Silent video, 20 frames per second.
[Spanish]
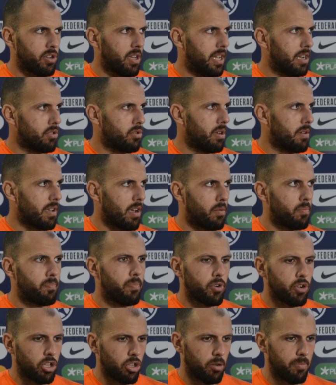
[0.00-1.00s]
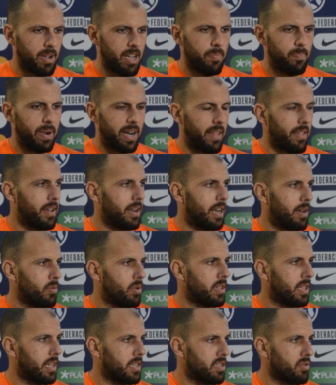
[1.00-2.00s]
que dar todavía un poquito más para darle la
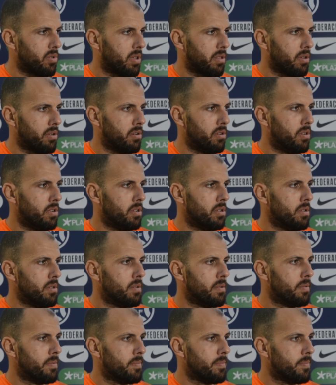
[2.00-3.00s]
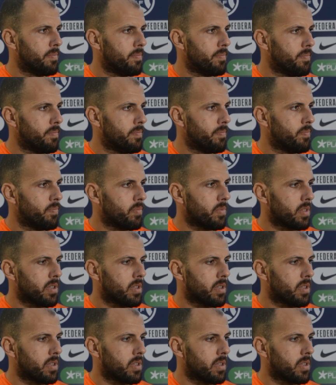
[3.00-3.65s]
vuelta a la situación. A pensar en el más abajo.